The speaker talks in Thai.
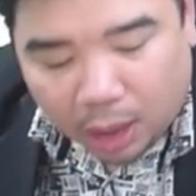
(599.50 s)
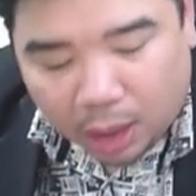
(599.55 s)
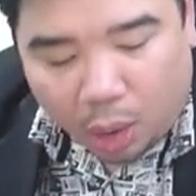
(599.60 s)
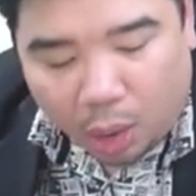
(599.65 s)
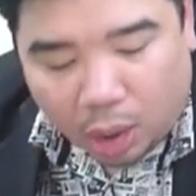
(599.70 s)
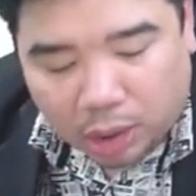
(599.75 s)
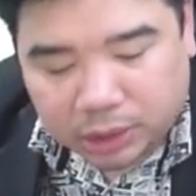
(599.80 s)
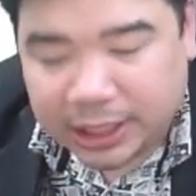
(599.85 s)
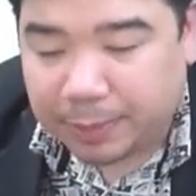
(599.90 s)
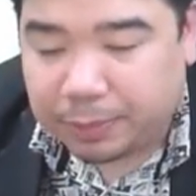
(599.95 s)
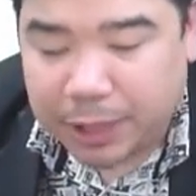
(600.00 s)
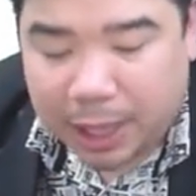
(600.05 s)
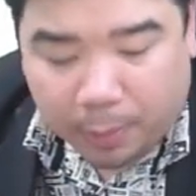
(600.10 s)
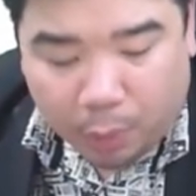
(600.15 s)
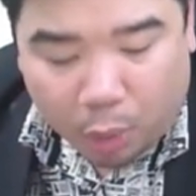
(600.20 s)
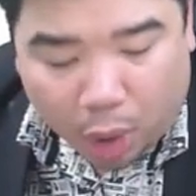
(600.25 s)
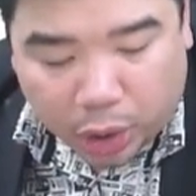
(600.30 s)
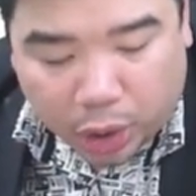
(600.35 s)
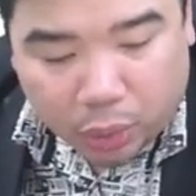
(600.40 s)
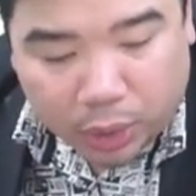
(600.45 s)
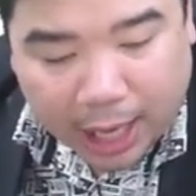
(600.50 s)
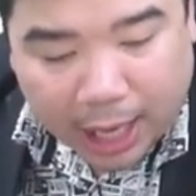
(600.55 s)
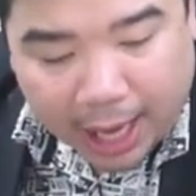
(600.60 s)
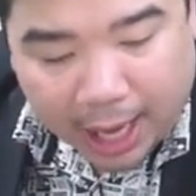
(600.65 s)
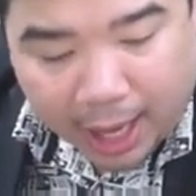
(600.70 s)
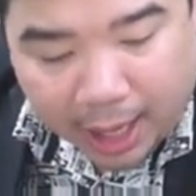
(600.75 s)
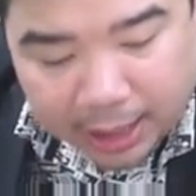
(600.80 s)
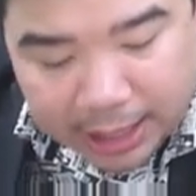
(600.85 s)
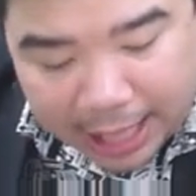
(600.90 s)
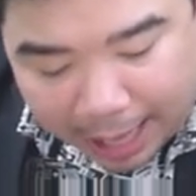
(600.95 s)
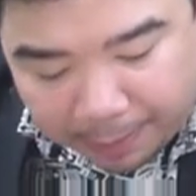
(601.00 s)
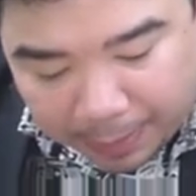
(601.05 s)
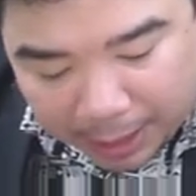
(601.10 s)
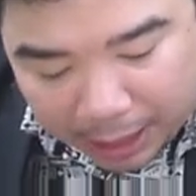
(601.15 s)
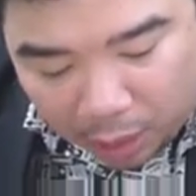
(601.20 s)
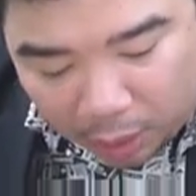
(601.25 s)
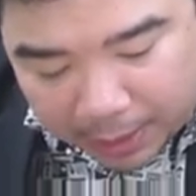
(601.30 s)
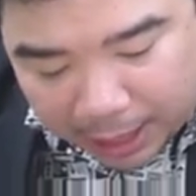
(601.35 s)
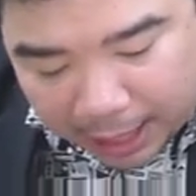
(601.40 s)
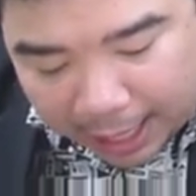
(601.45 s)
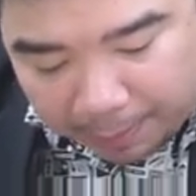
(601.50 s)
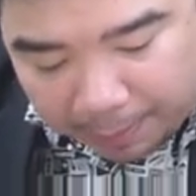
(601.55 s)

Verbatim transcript: 60 จากบวกอยู่นะ ย้ายไปลบนะครับ